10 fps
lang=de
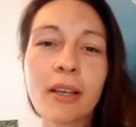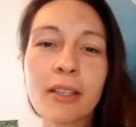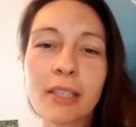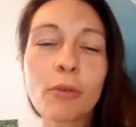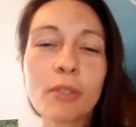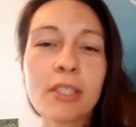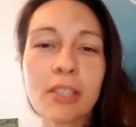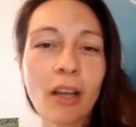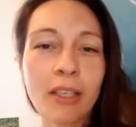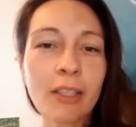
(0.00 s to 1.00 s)
eine sehr große
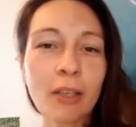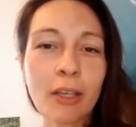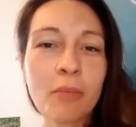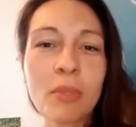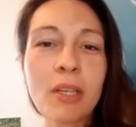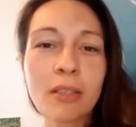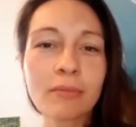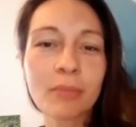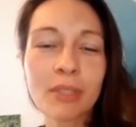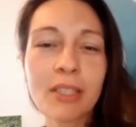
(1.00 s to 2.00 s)
Sache, die da in mir
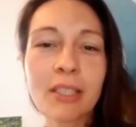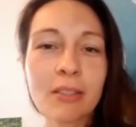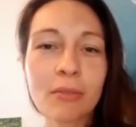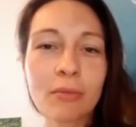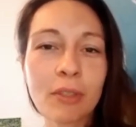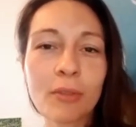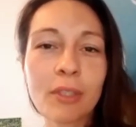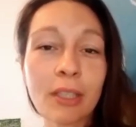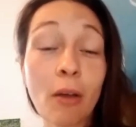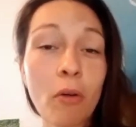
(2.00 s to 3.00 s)
passiert ist und natürlich
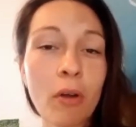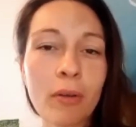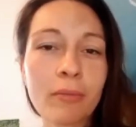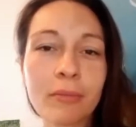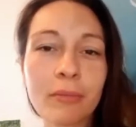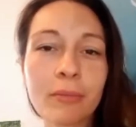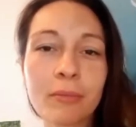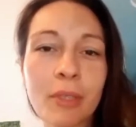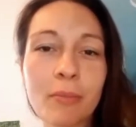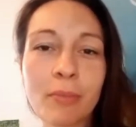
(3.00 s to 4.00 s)
dann auch
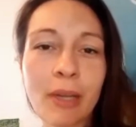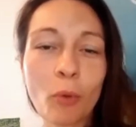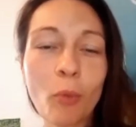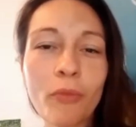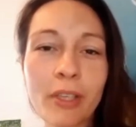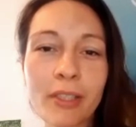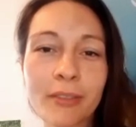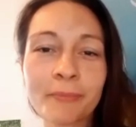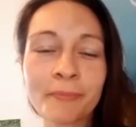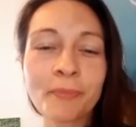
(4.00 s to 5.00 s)
mit meinem Umfeld,
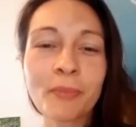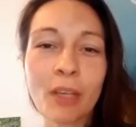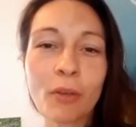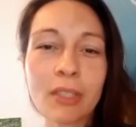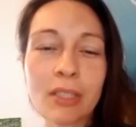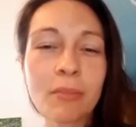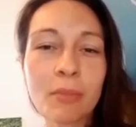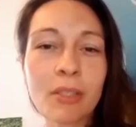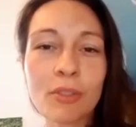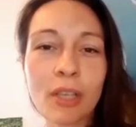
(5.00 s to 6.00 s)
dadurch, dass ich
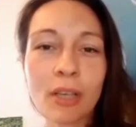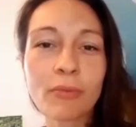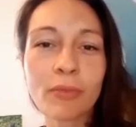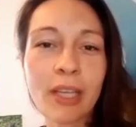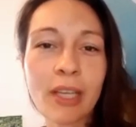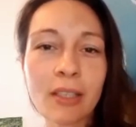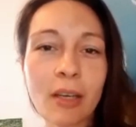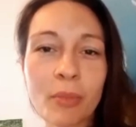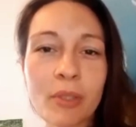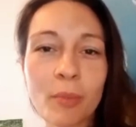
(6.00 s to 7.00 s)
mich so stark verändert
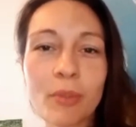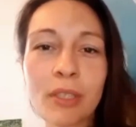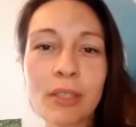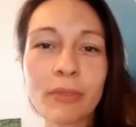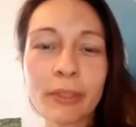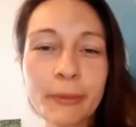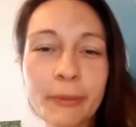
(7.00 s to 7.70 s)
habe ins Positive.